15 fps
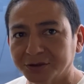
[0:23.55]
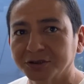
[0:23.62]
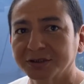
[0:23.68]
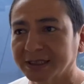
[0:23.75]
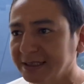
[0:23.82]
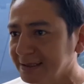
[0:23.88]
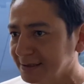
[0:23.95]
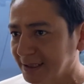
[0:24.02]

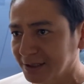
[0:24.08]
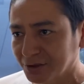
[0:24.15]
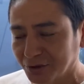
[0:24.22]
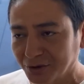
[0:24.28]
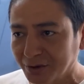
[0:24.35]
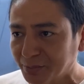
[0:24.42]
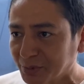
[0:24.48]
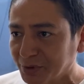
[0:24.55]
Socializar
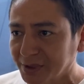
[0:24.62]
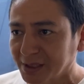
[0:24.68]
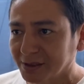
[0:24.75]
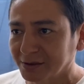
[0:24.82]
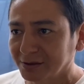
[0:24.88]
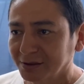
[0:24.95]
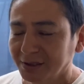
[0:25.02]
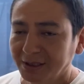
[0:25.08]
todo el
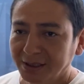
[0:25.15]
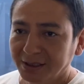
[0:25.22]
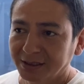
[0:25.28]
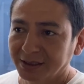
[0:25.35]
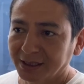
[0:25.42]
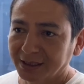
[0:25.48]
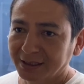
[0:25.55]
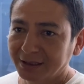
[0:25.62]
proyecto,
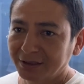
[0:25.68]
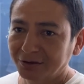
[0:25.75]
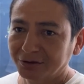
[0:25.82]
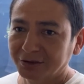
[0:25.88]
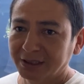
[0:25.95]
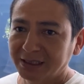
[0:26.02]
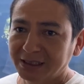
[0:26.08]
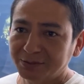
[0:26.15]
ya que
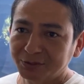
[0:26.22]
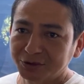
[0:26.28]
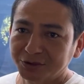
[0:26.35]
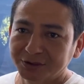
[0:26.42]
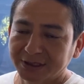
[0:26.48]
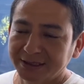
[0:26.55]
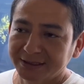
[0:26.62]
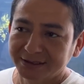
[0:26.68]
lo teníamos
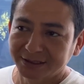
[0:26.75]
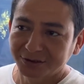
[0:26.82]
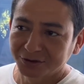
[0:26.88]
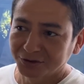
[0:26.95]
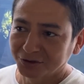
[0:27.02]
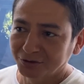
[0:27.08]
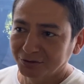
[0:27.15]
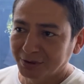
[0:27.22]

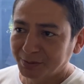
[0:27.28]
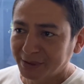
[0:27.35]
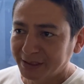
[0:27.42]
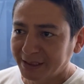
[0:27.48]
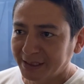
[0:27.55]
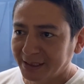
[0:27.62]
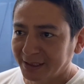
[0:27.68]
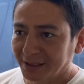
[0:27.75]
socializado solo a
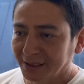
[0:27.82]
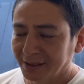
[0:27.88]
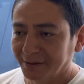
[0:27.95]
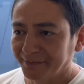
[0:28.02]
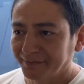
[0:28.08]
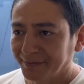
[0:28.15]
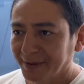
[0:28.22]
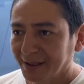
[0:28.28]
manera de